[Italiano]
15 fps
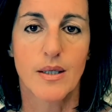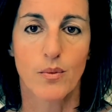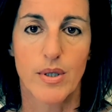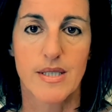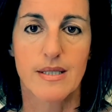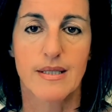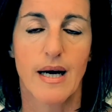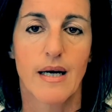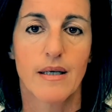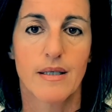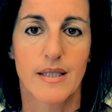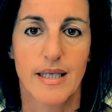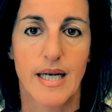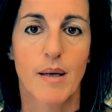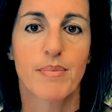questa,
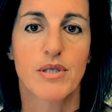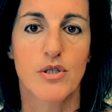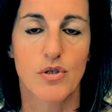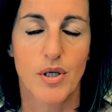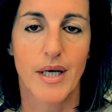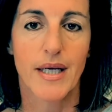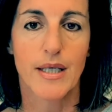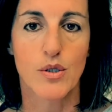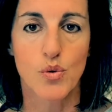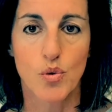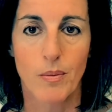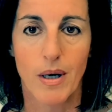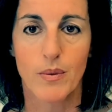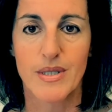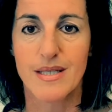eh, che la persona che
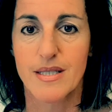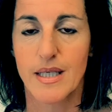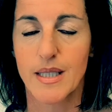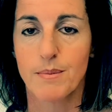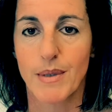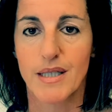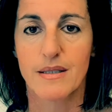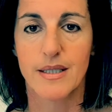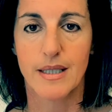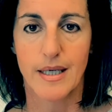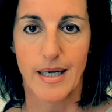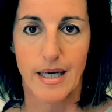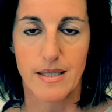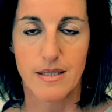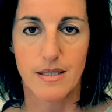assuma questi alimenti
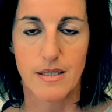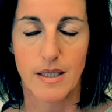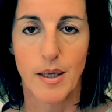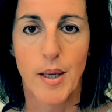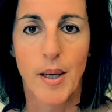ingrassi.